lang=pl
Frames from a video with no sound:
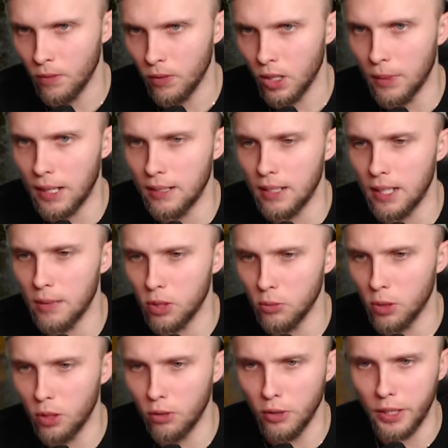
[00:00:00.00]
Dobra, dałem
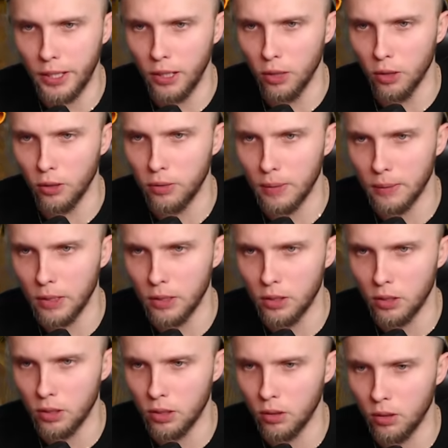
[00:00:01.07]
ziomkowi kilof. Mam
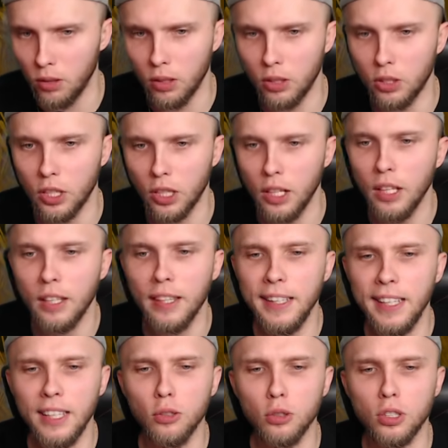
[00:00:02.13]
nadzieję, że... O, ejcie. Ja
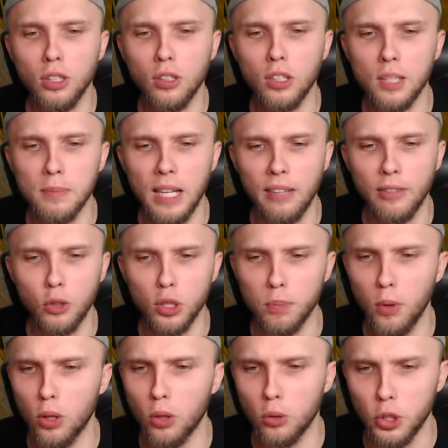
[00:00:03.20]
nie chcę już co rozmawiać,
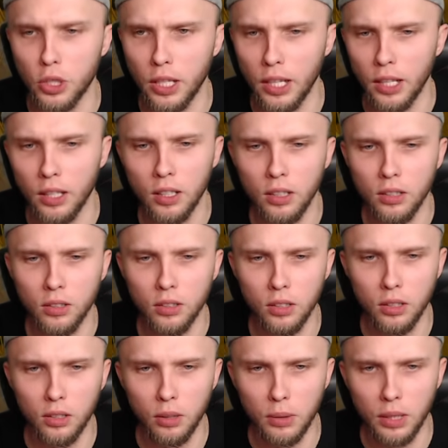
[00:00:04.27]
uspokój się!
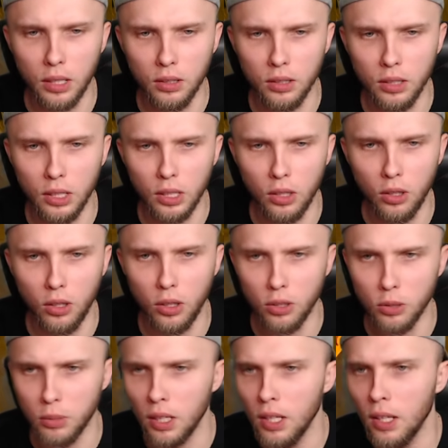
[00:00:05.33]
No, dobra, y, cho
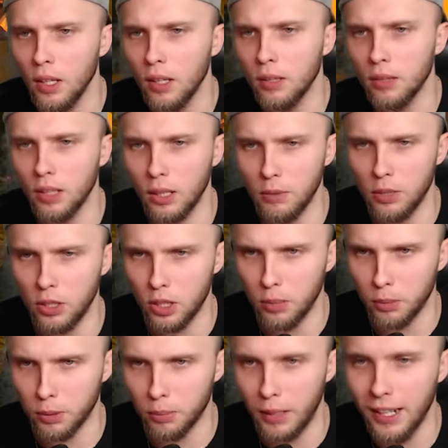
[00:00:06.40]
chodźmy. Daj mi rzeczy
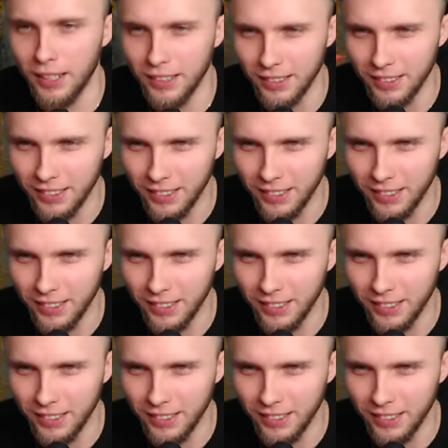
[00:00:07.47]
pozbierać.